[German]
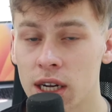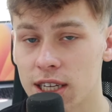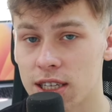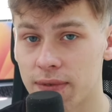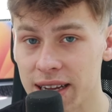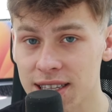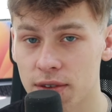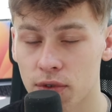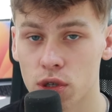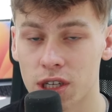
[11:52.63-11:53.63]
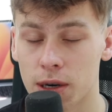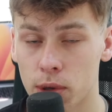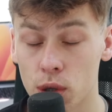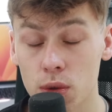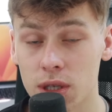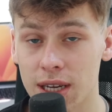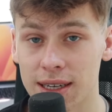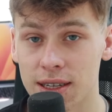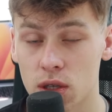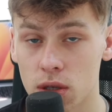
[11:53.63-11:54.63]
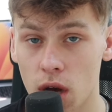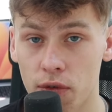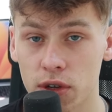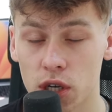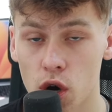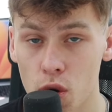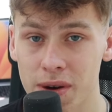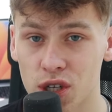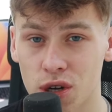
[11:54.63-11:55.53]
ist, wenn Sie von unserer Produktseite auf unsere Homepage